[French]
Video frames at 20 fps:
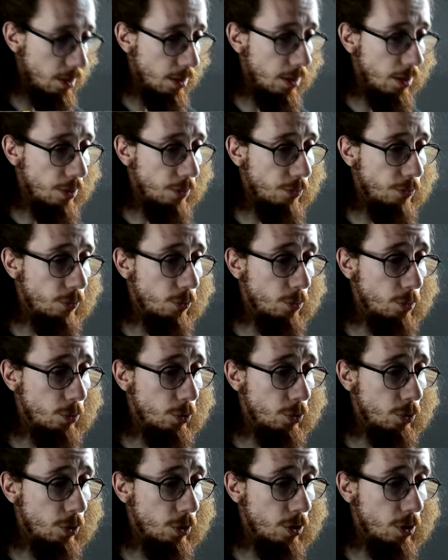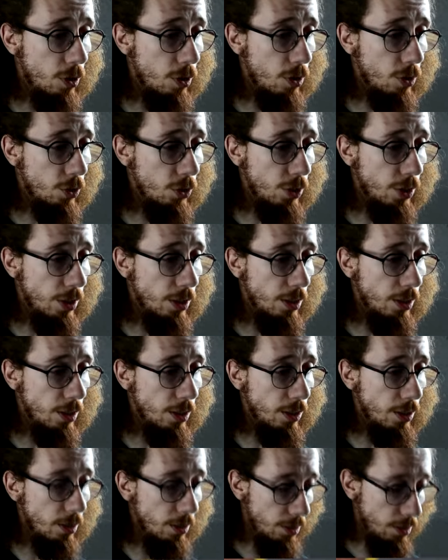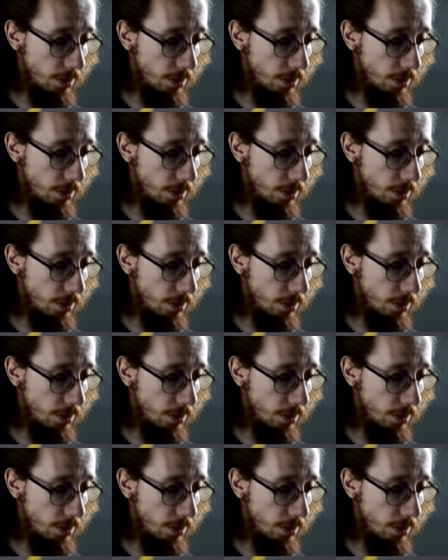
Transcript: Un Vrombotor en Shiny.